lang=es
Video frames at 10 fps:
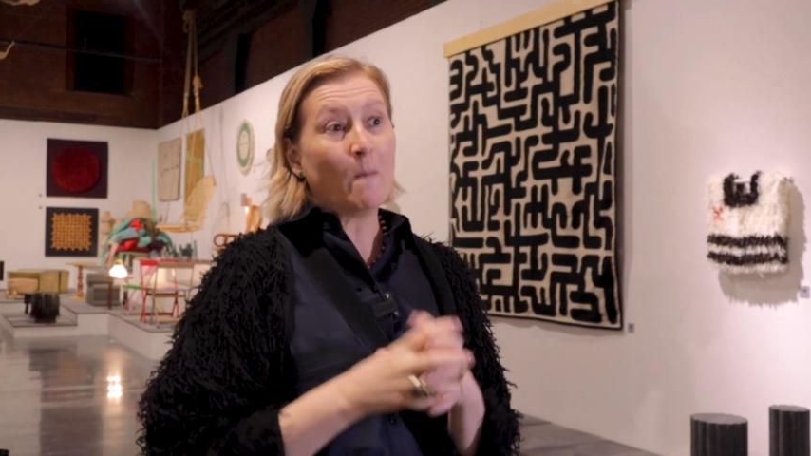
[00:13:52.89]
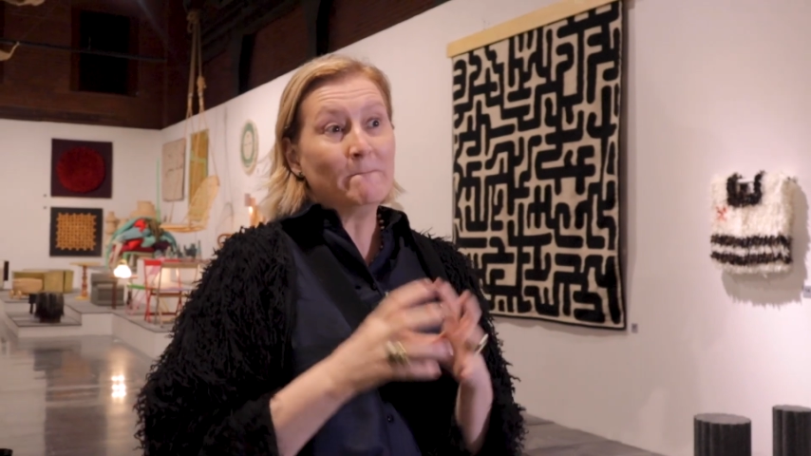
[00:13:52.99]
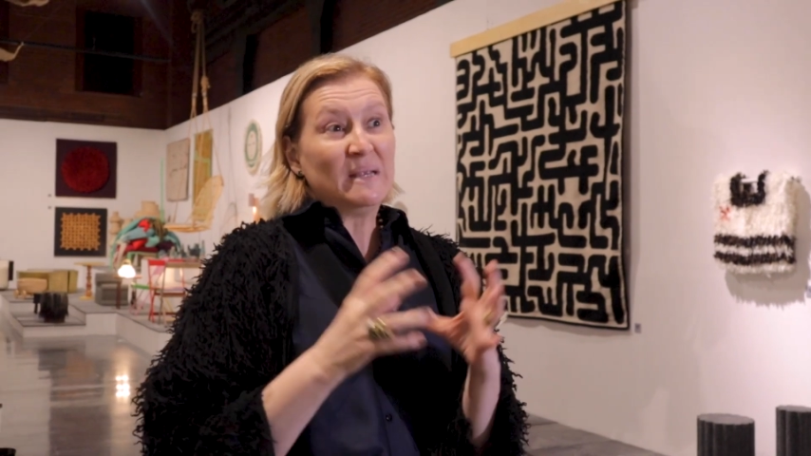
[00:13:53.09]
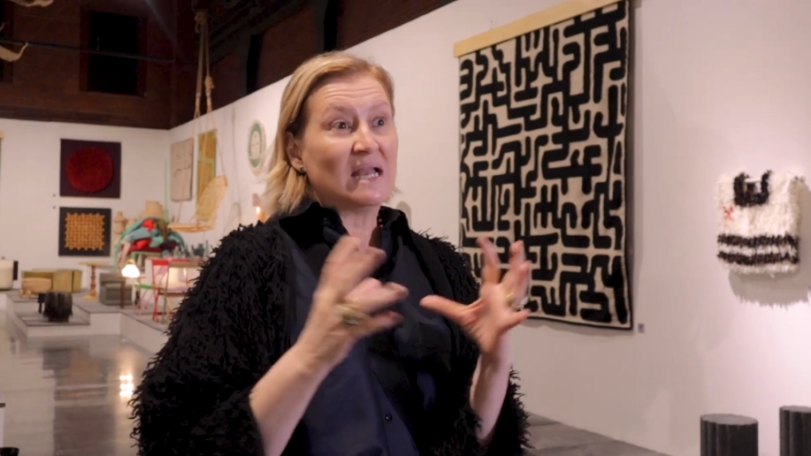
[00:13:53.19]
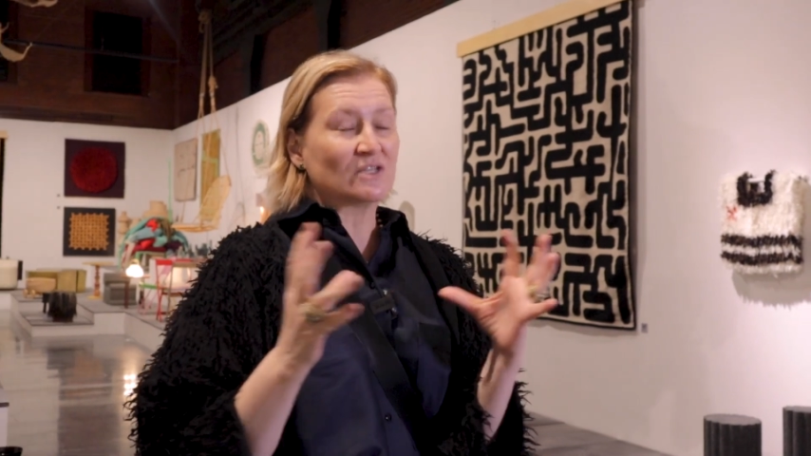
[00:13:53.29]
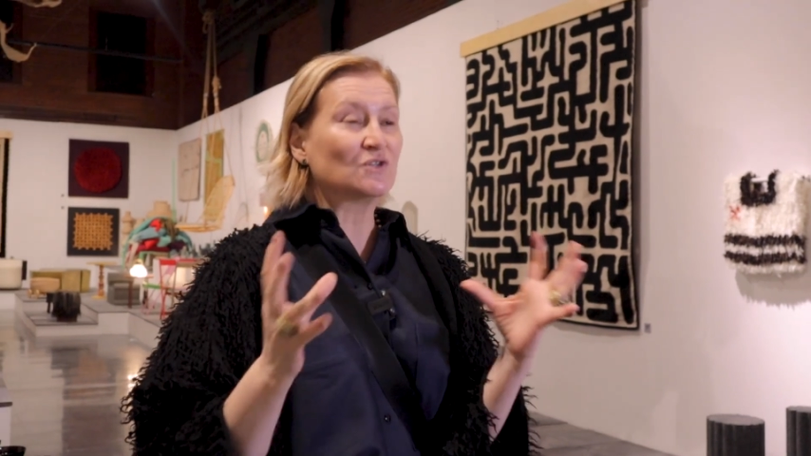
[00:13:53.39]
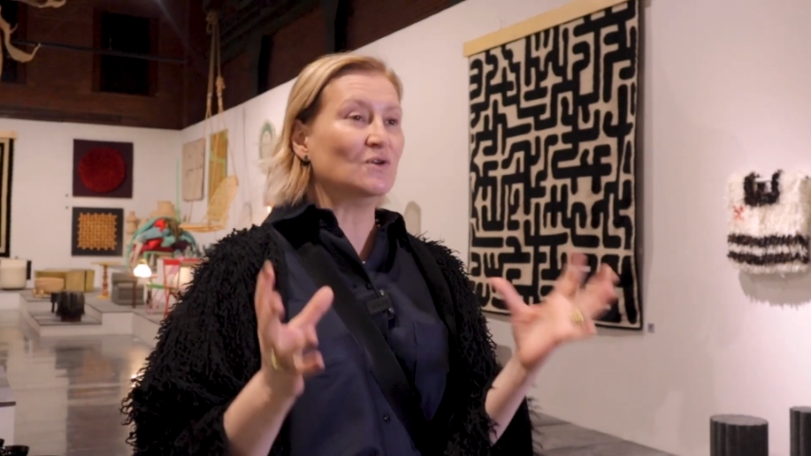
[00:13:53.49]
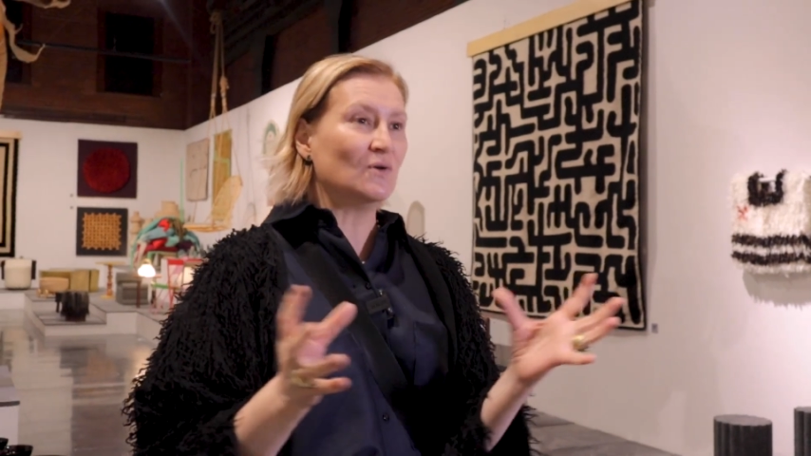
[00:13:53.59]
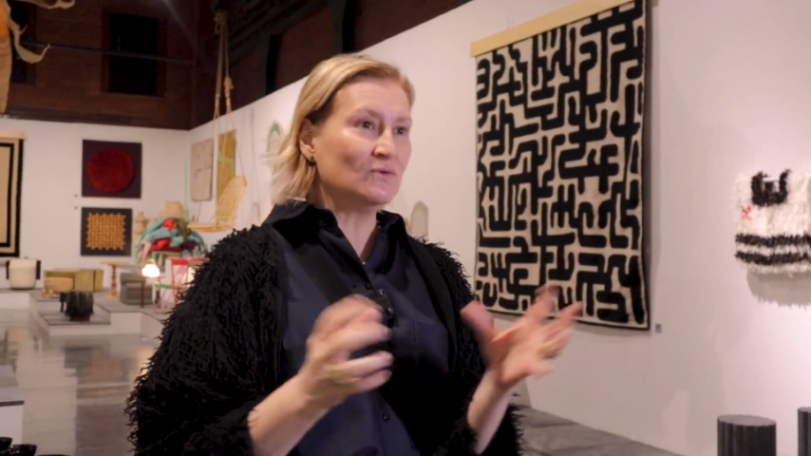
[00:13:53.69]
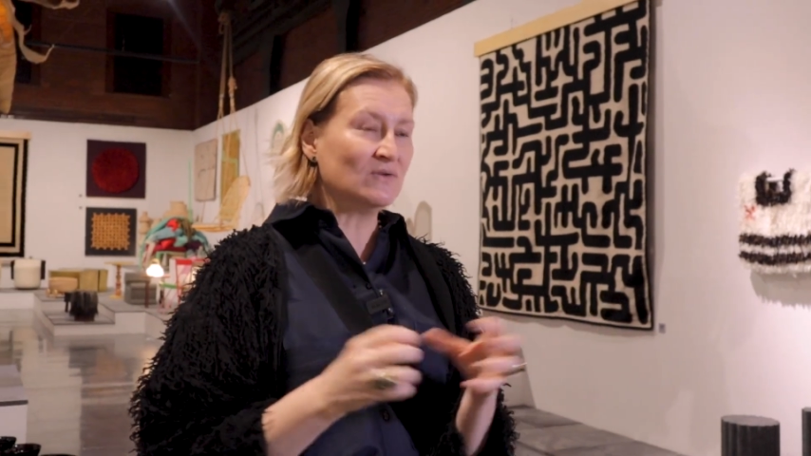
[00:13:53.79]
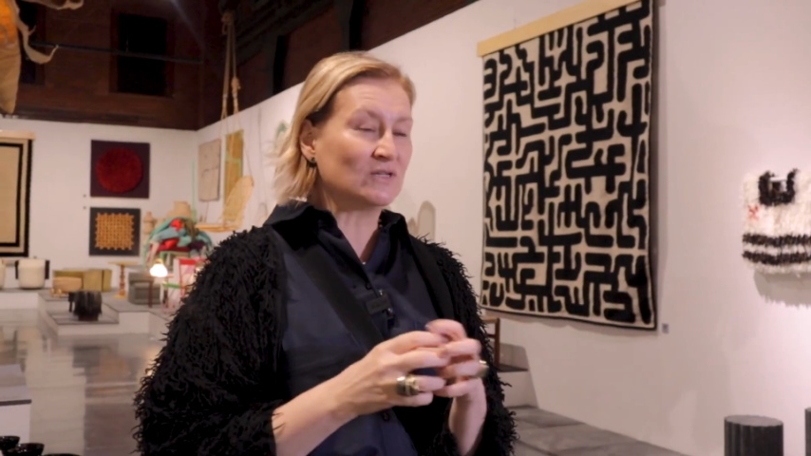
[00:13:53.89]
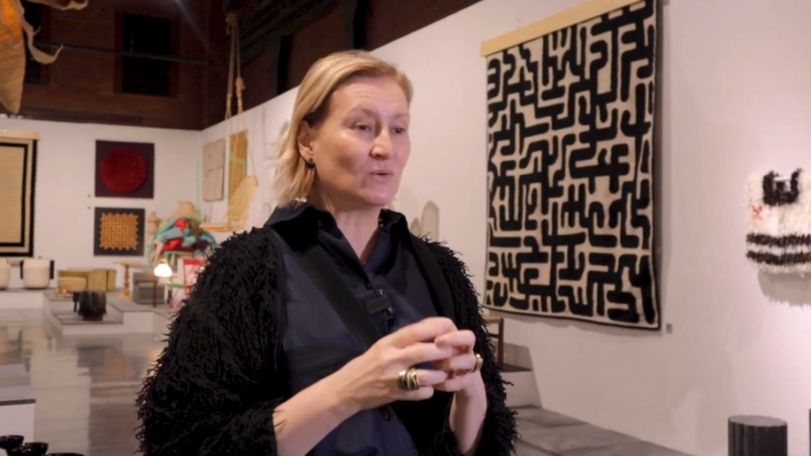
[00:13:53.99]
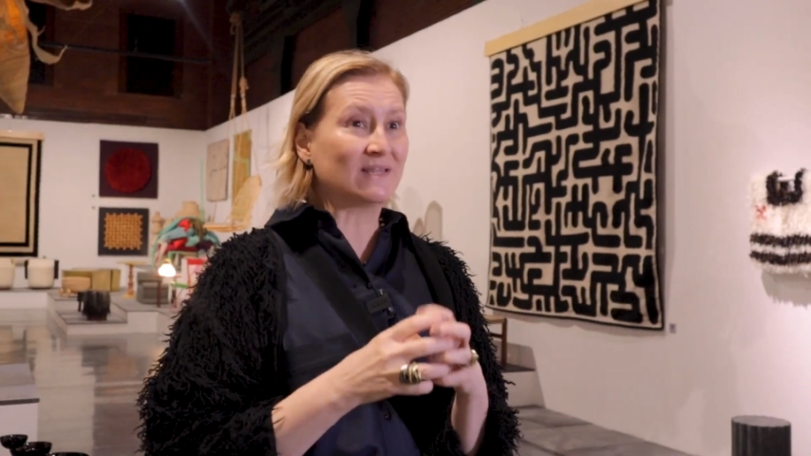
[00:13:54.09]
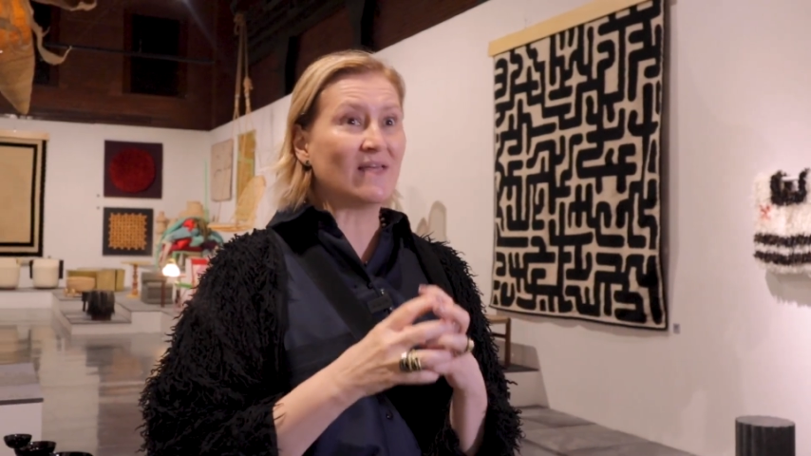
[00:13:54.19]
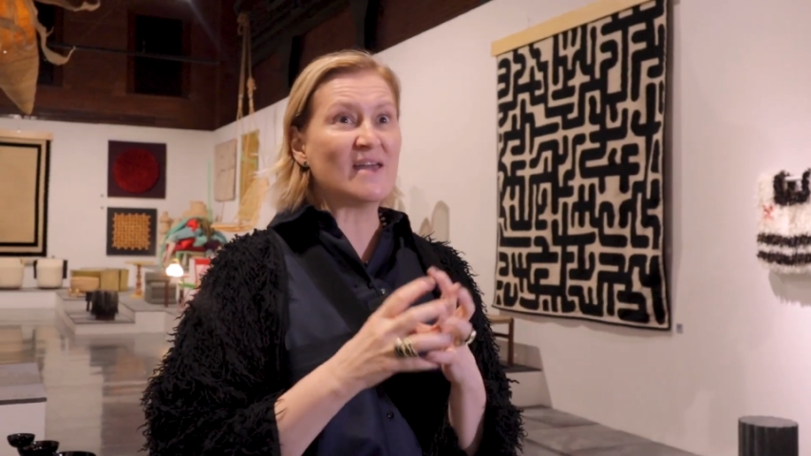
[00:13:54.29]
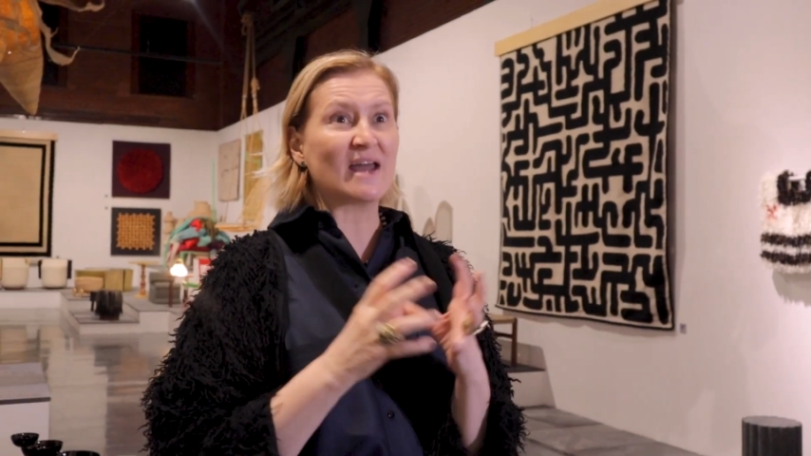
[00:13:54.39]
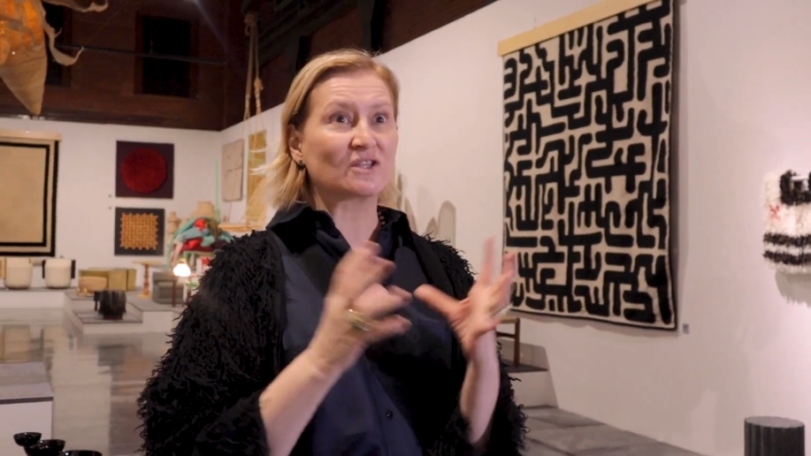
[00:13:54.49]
compilación, una suerte